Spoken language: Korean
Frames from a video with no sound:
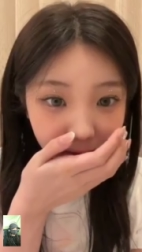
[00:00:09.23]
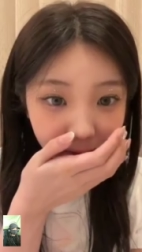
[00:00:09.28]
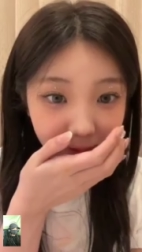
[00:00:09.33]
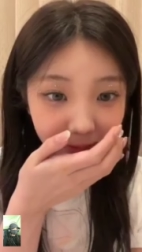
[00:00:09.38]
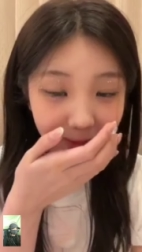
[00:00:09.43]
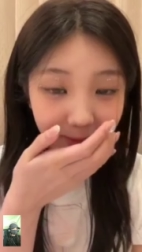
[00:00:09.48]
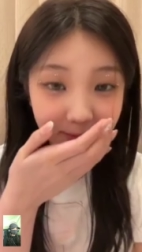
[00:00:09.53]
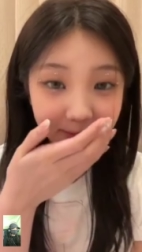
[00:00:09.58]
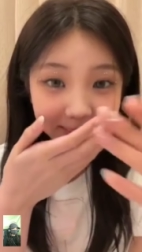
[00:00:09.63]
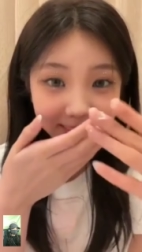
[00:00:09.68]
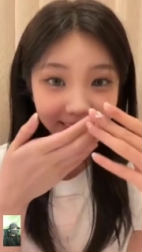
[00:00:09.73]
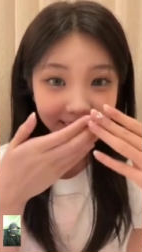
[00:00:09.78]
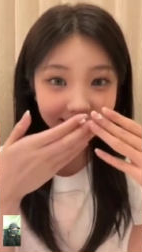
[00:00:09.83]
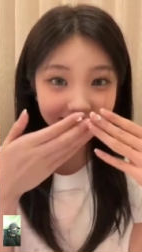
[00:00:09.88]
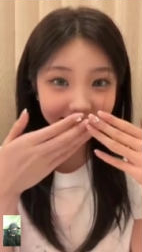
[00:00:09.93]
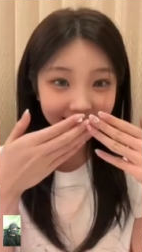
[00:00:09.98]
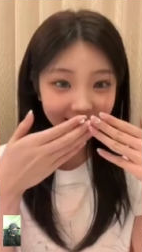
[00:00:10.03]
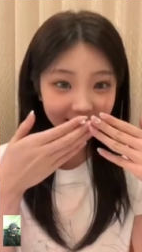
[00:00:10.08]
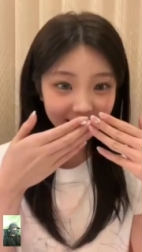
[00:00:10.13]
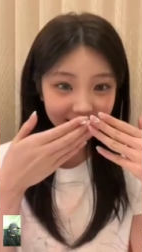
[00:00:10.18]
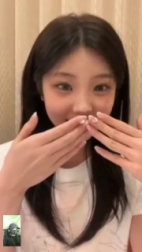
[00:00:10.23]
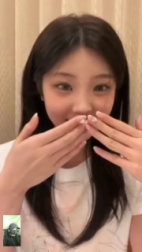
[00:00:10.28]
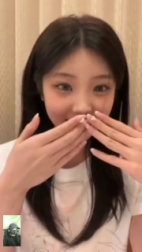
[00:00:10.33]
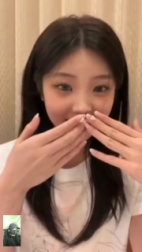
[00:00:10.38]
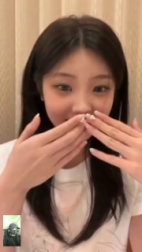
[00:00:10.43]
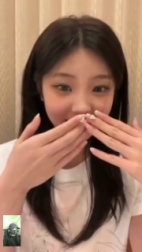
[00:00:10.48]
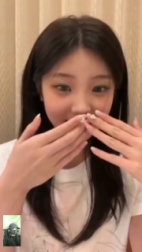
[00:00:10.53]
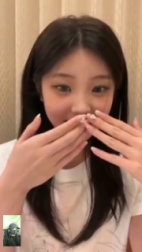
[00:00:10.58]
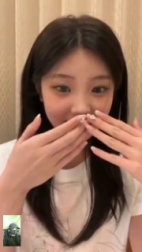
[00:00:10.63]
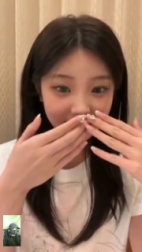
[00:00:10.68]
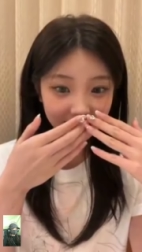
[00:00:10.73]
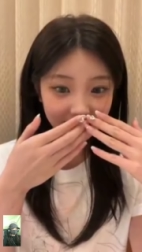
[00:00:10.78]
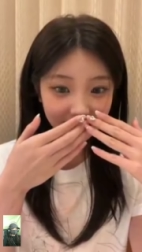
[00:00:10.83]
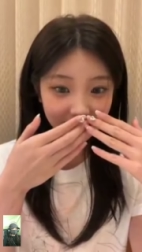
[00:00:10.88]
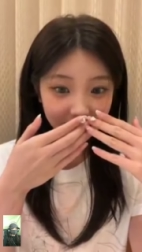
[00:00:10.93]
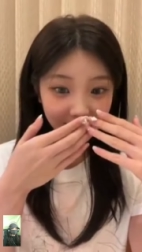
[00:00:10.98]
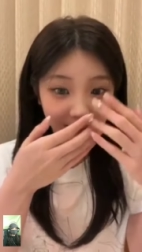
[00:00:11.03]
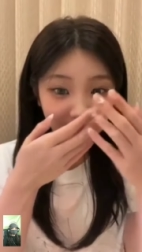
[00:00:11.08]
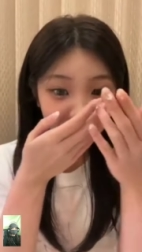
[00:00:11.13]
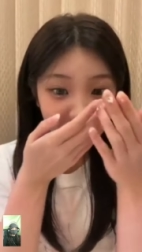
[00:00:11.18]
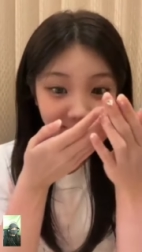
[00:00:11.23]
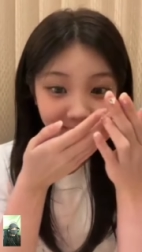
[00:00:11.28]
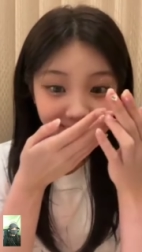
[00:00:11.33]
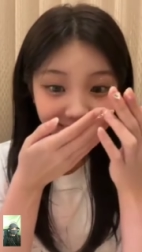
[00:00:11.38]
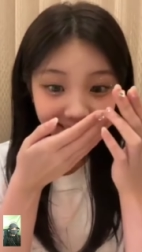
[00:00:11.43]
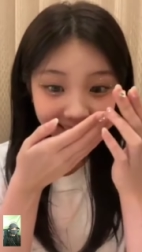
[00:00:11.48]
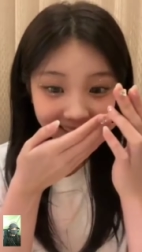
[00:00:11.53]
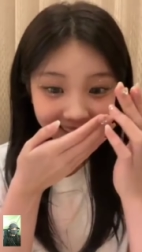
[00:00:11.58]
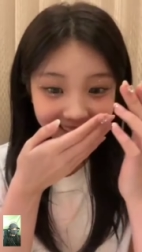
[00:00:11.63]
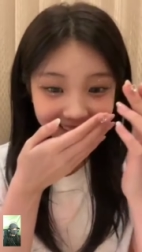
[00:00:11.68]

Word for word: 어, 아무도 안 들었어요, 아직. 어!